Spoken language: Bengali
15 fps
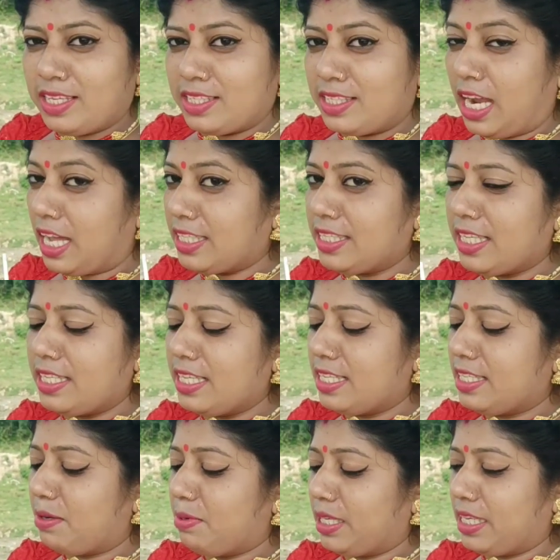সাজিয়ে
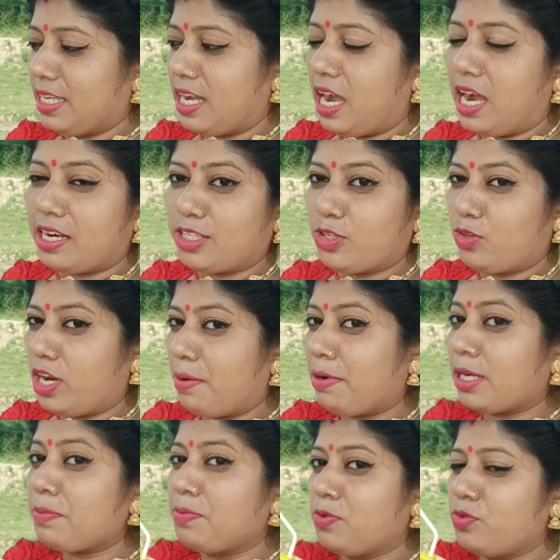দিয়েছে আমাকে আর সোনা
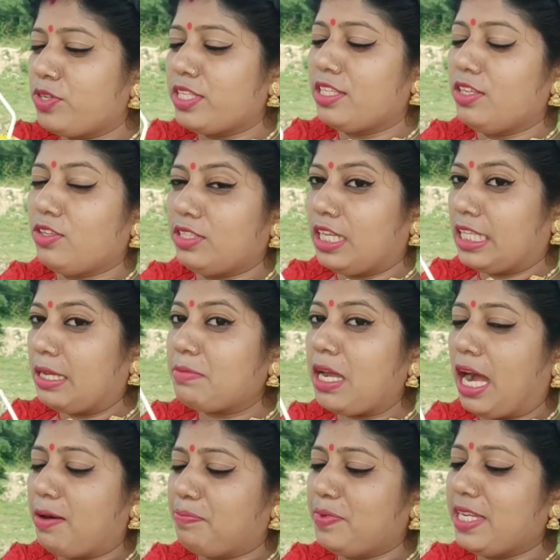আমাকে ফ্রুটি দিল যাতে আমি
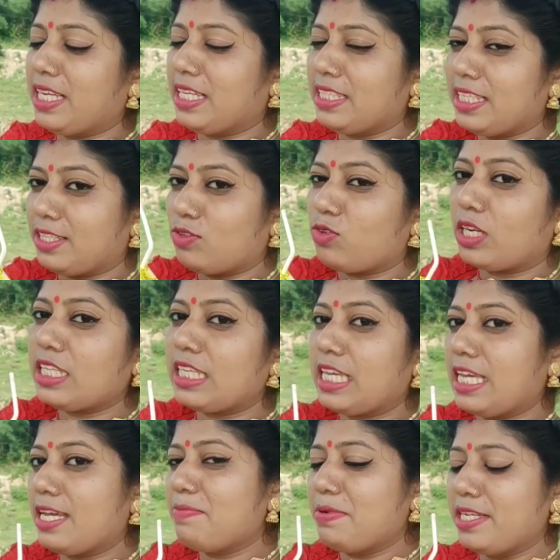হাঁপিয়ে না যাই একটুখানি
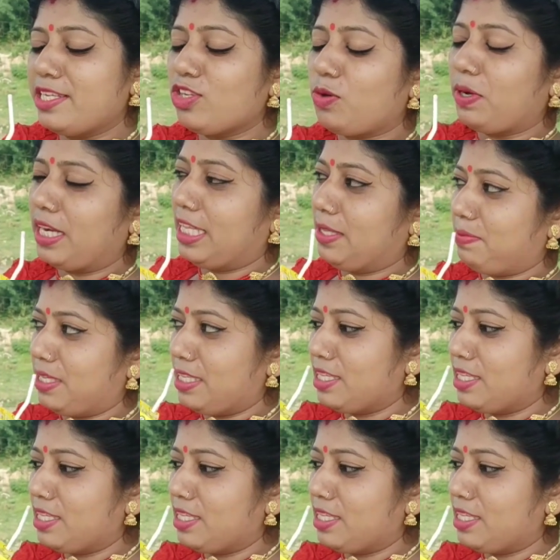খেয়ে ভিডিও বানাতে পারি